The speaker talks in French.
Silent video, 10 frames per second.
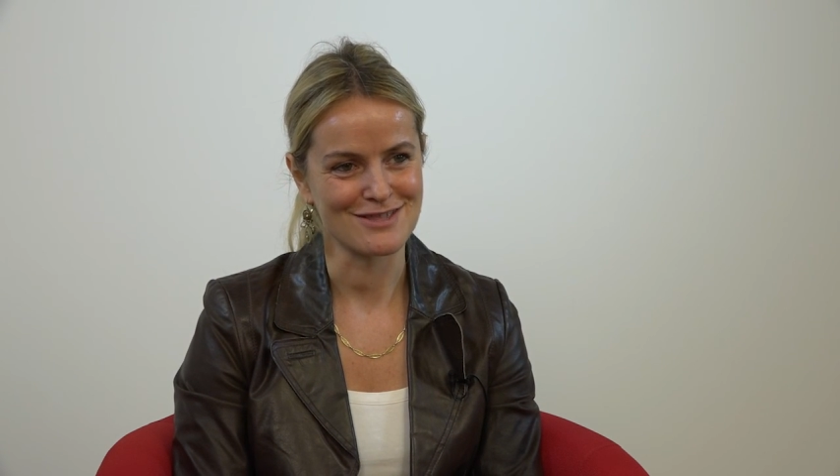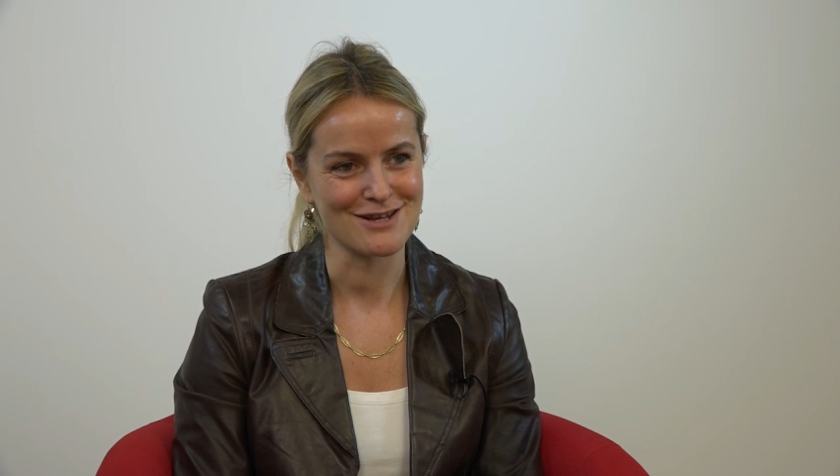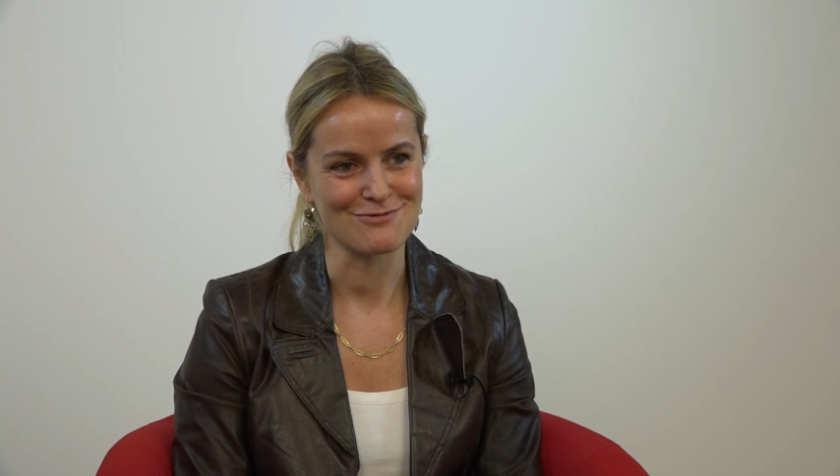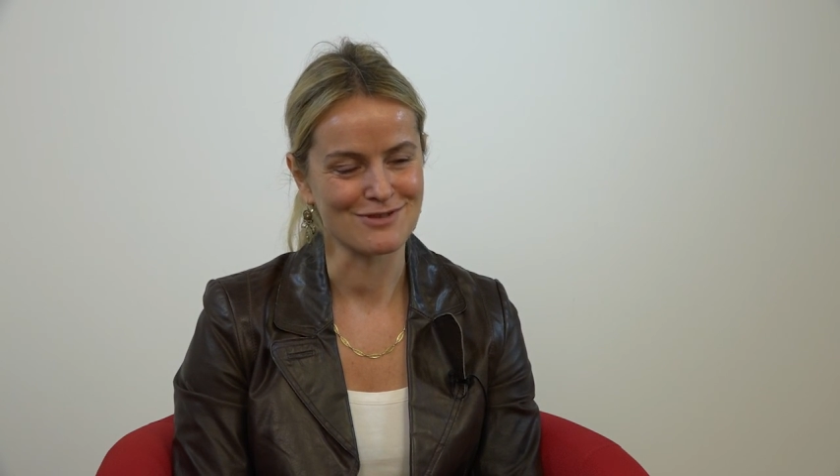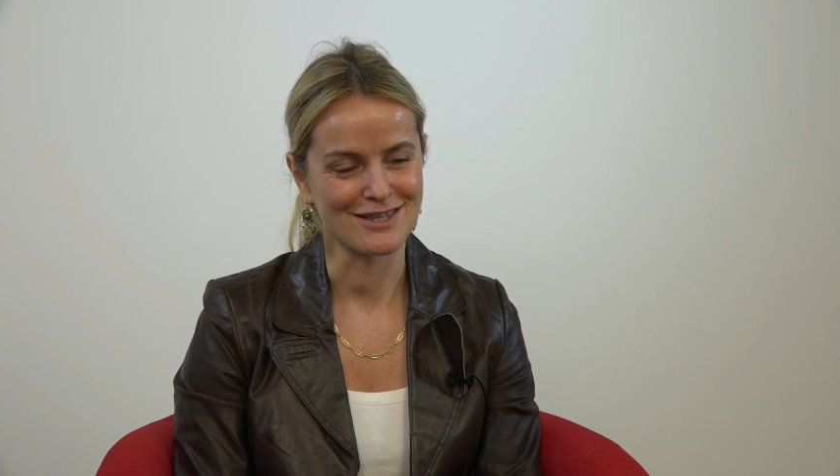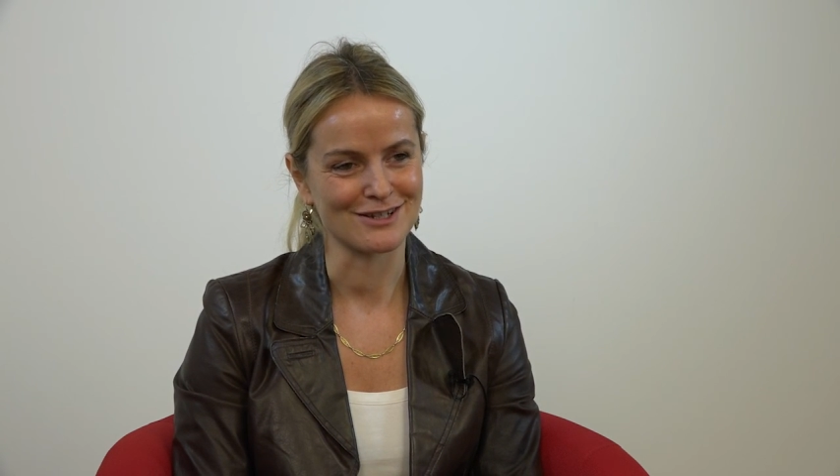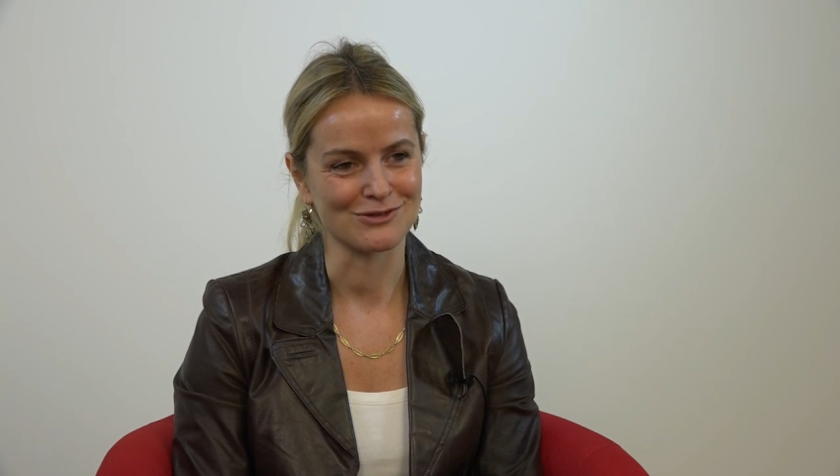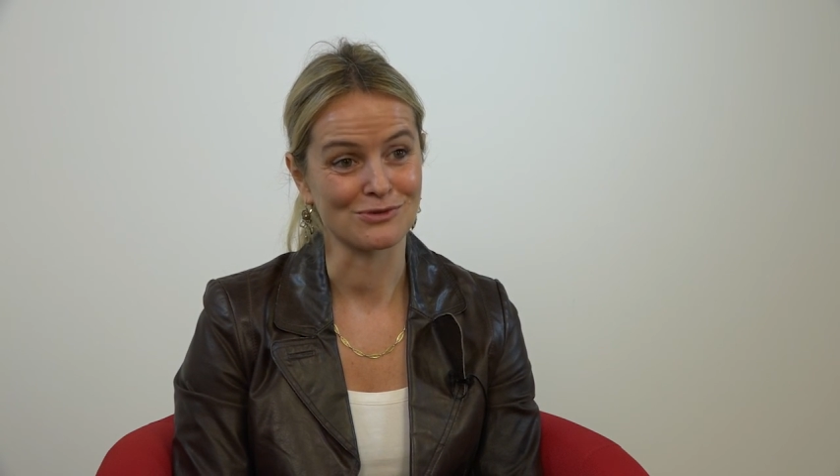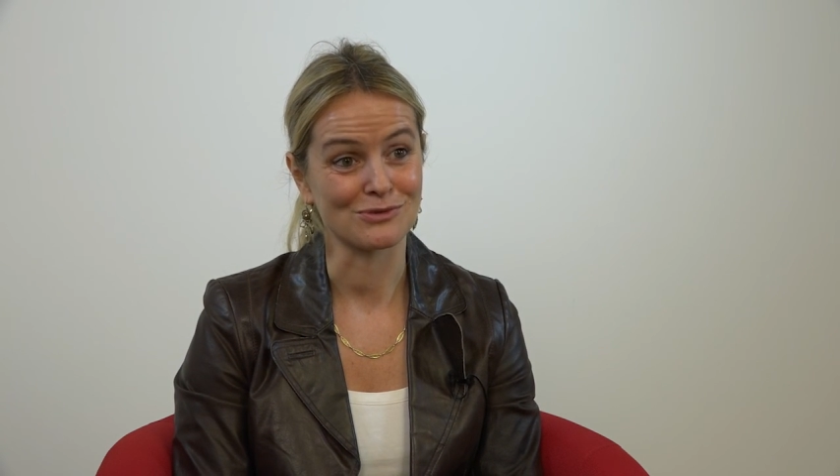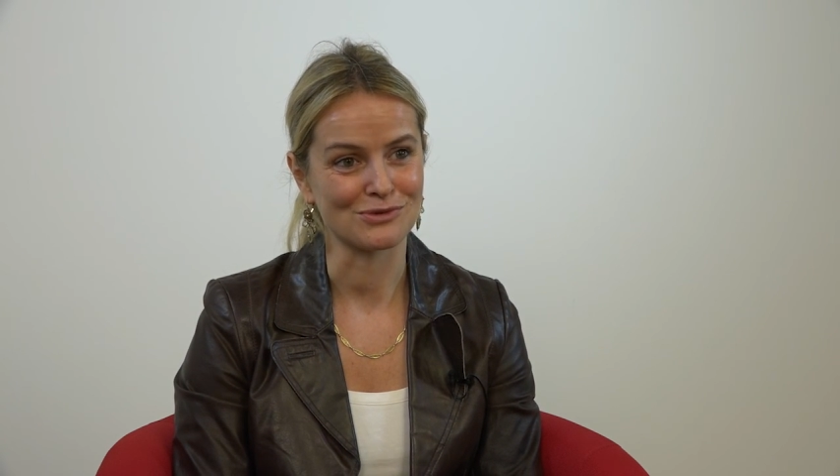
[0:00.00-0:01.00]
telle ou telle
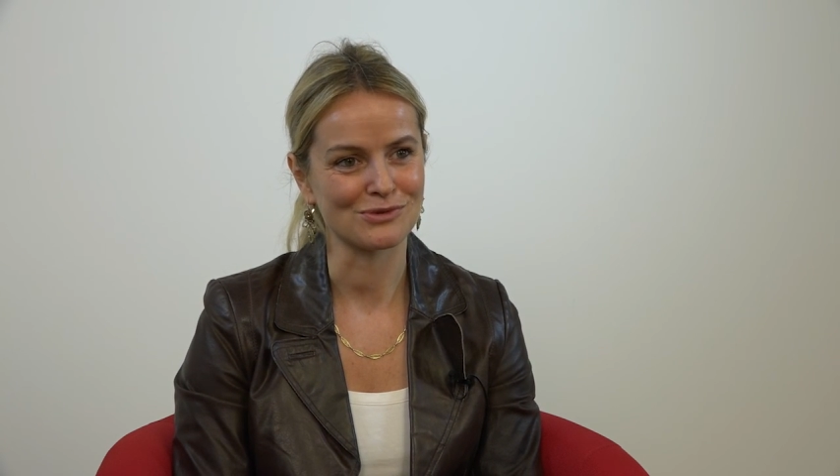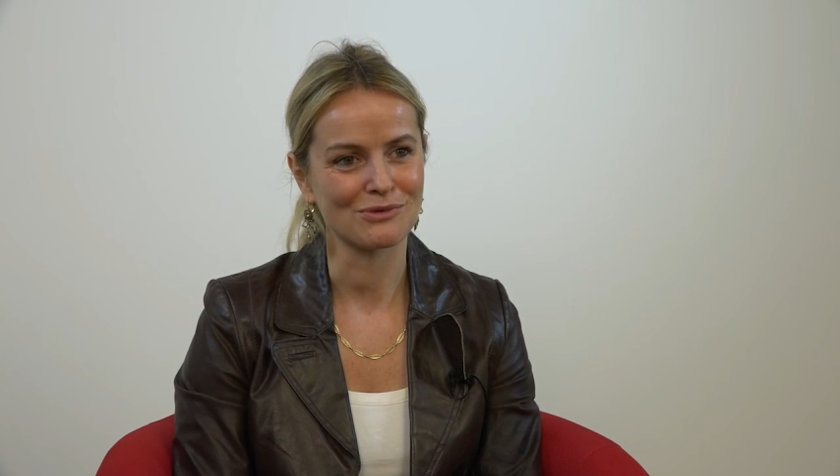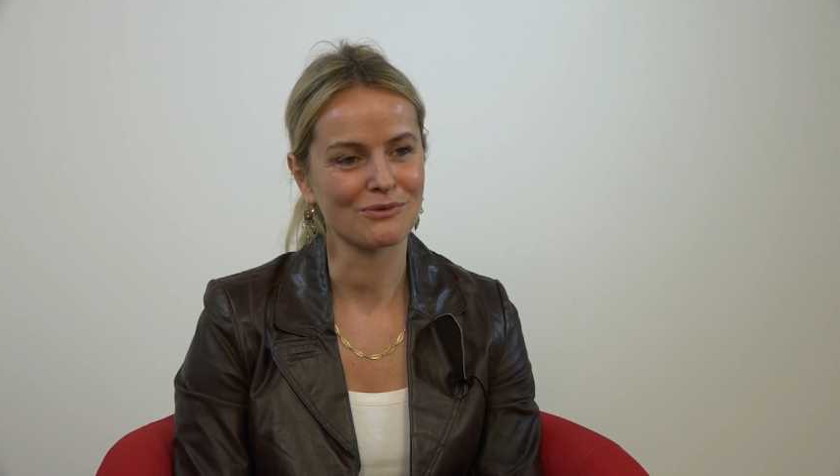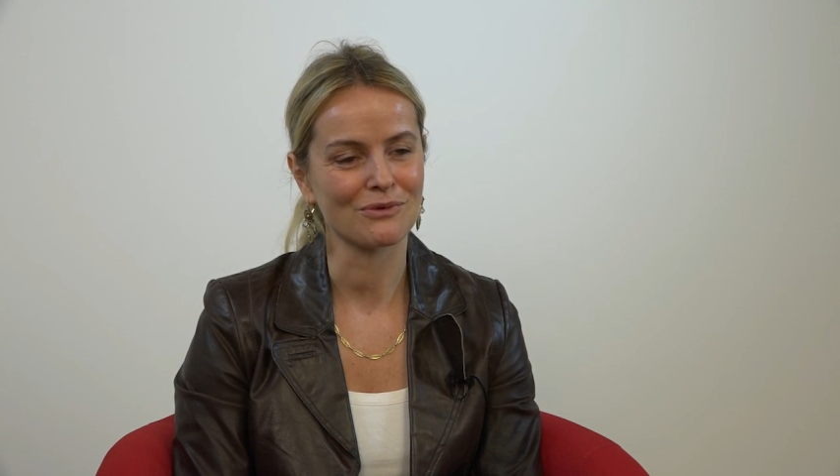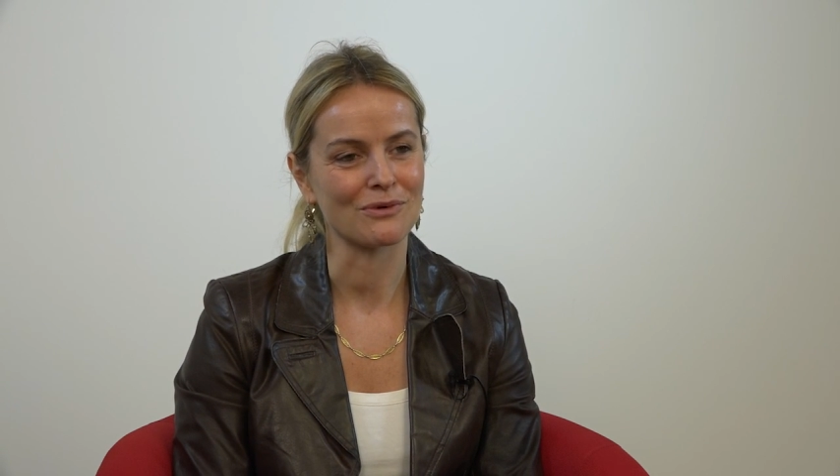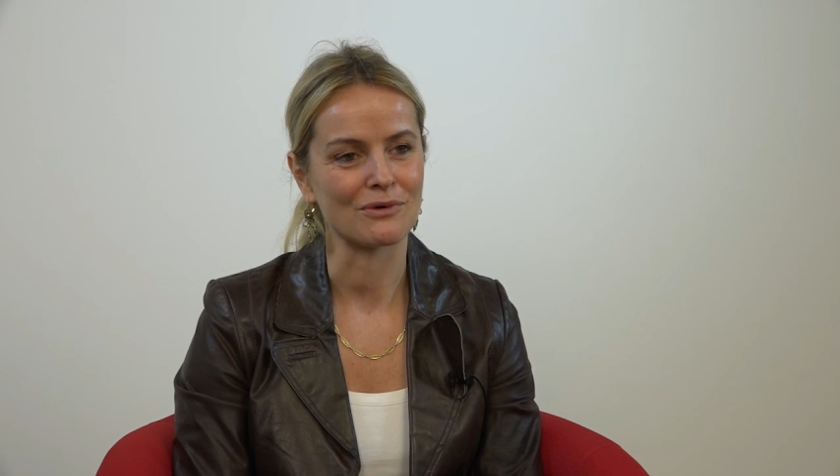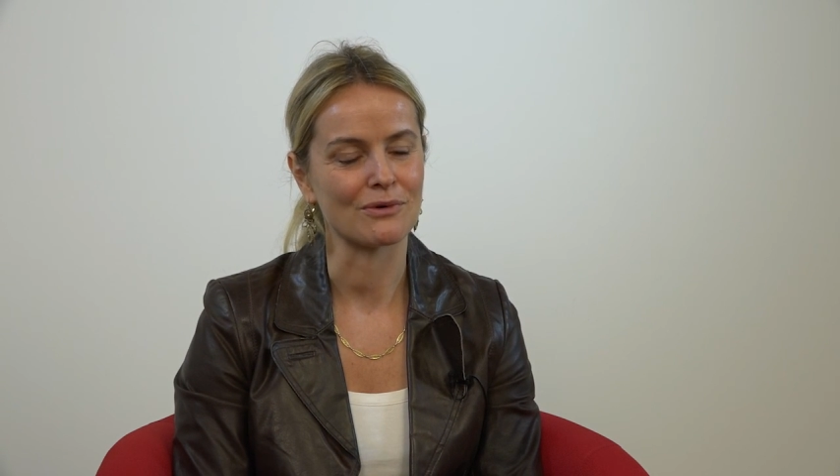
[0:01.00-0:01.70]
solution.